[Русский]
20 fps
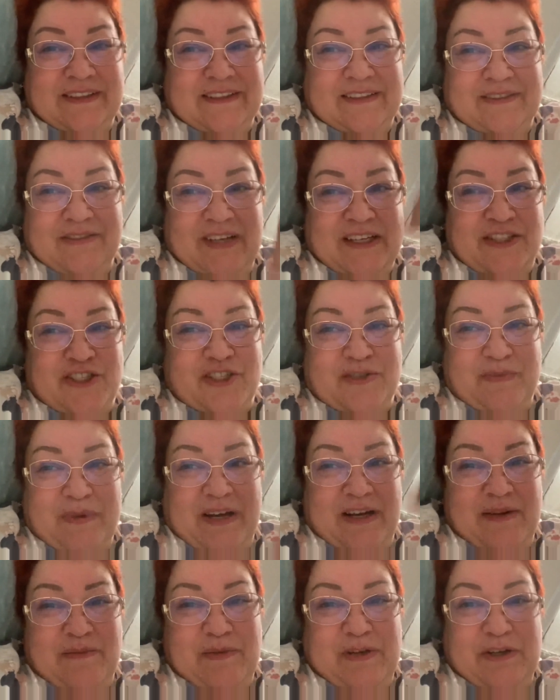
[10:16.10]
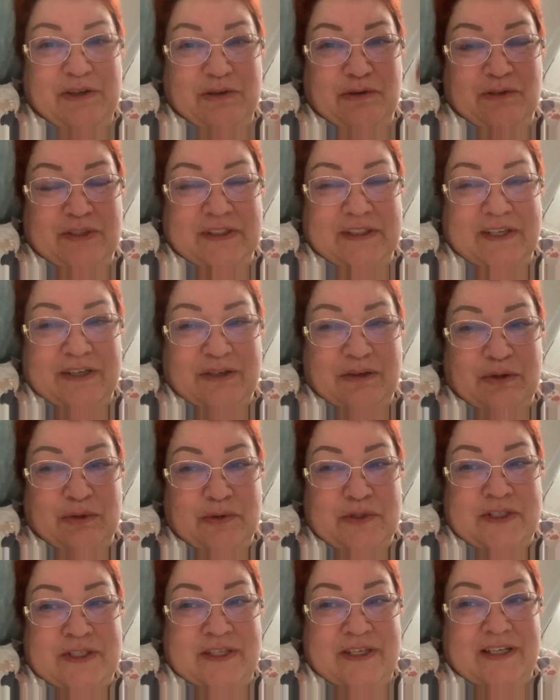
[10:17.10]
отжимали белье, вот так
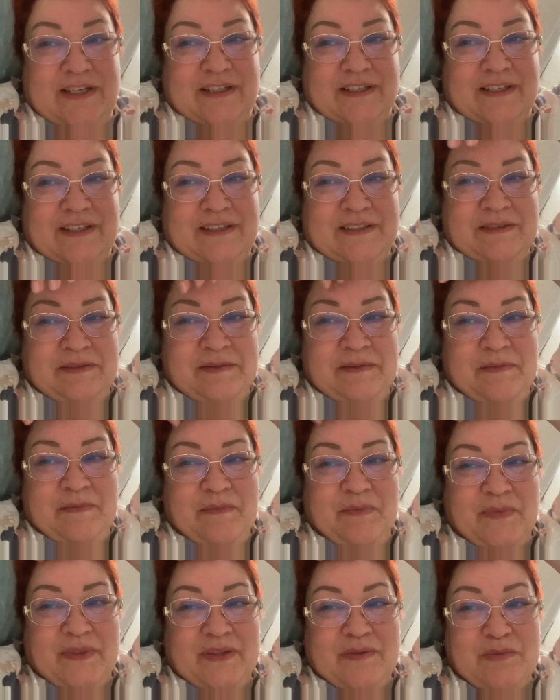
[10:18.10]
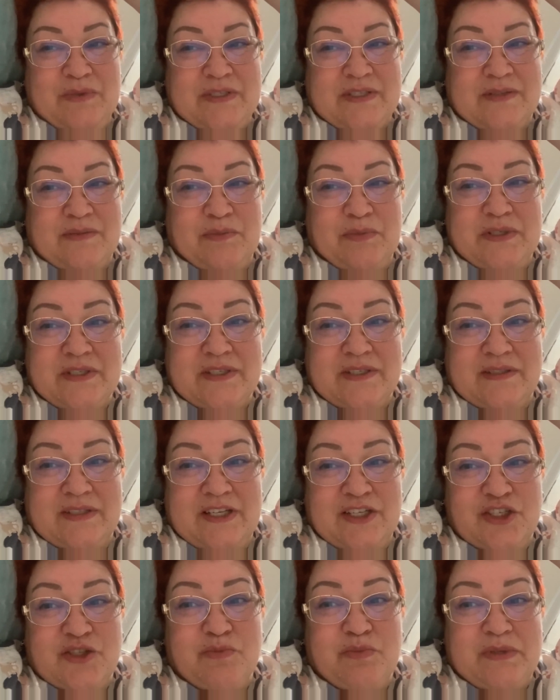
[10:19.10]
крутили, да, без, без,
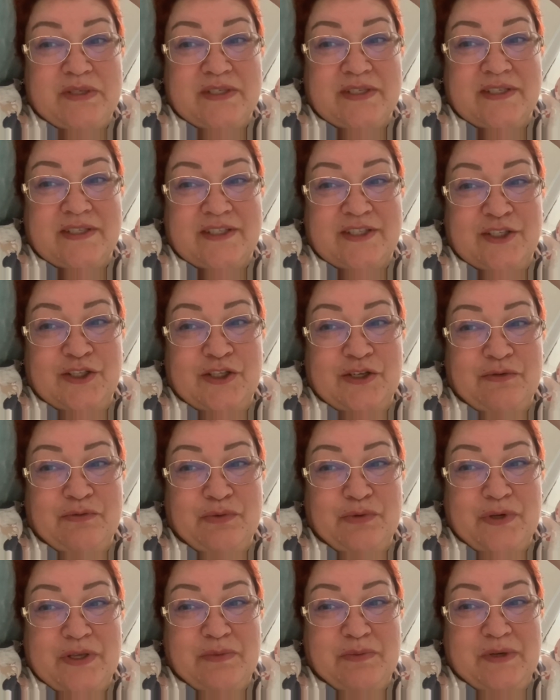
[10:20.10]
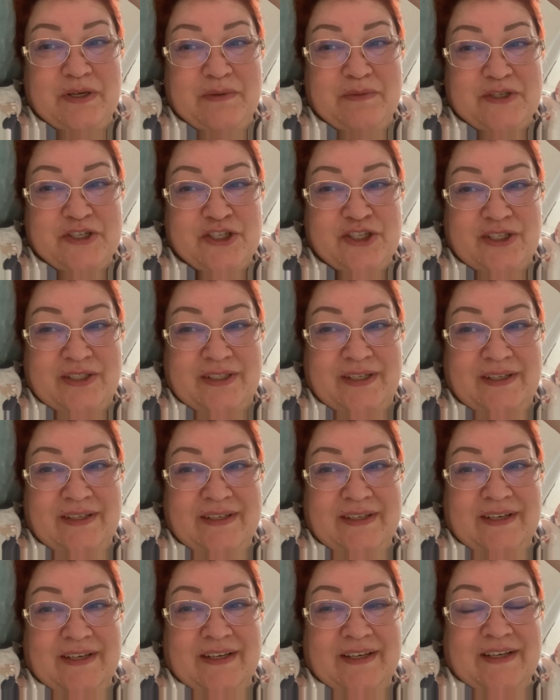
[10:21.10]
даже без центрифуги были машины.
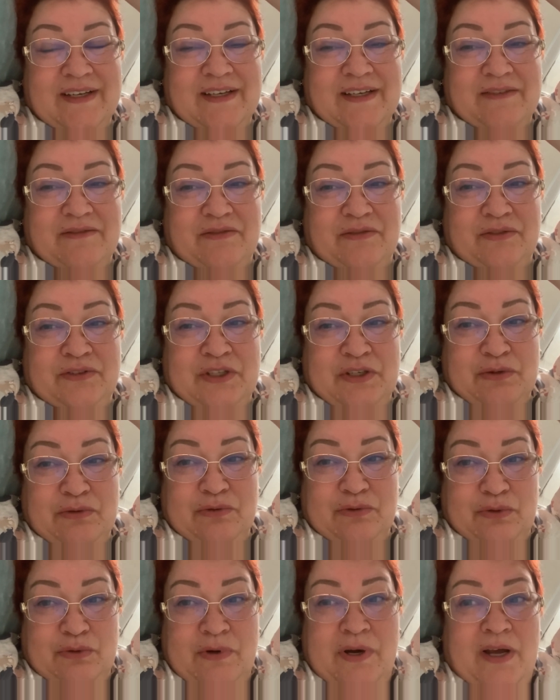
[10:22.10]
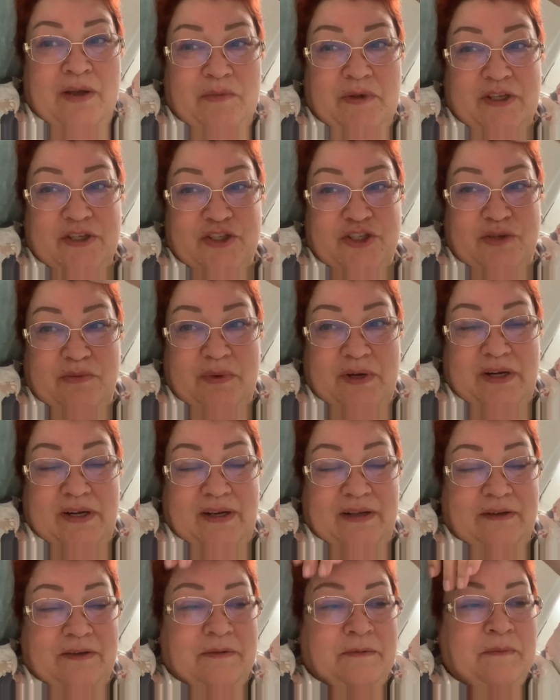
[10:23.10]
Руками
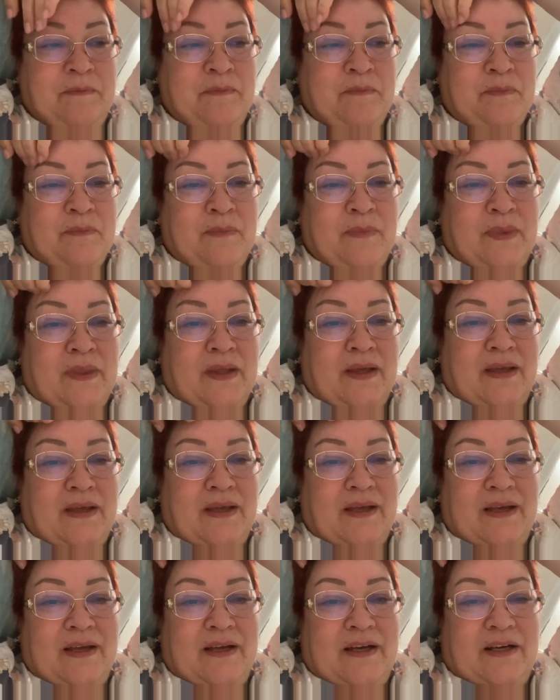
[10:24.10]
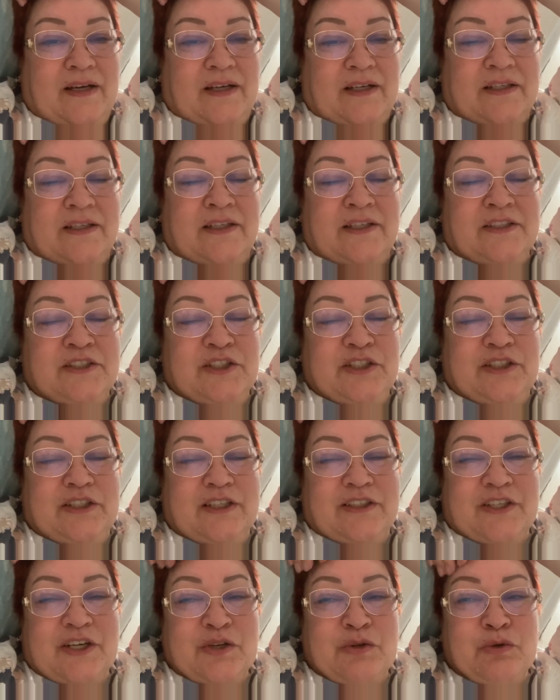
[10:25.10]
отжимали. И они до
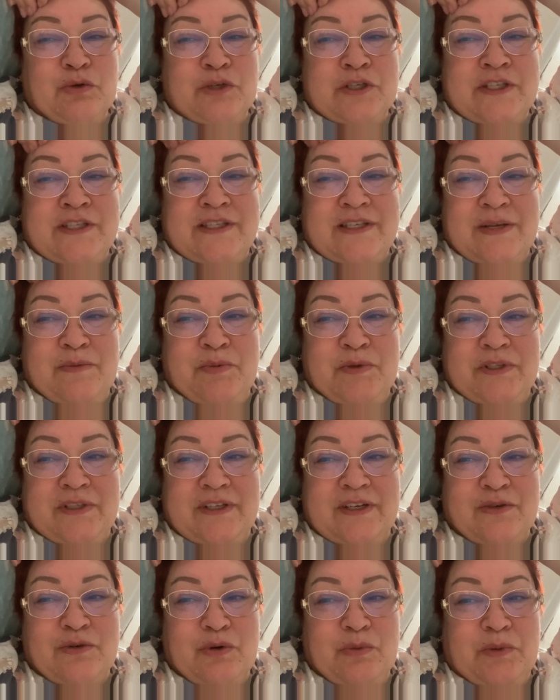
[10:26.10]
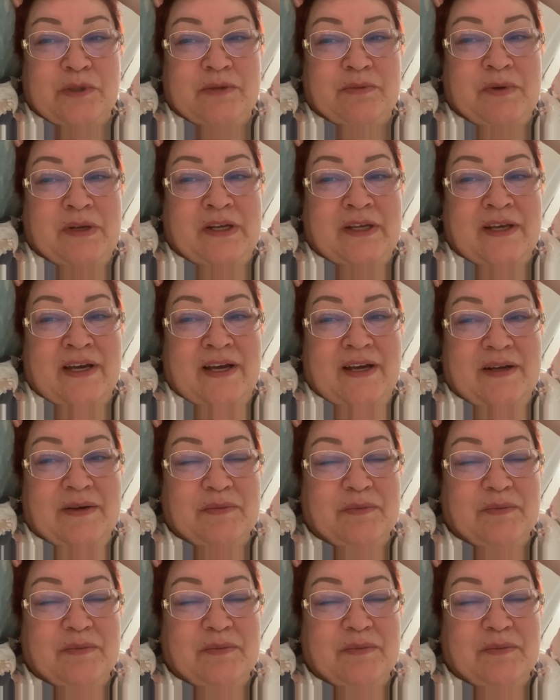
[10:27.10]
такой степени накопят белья.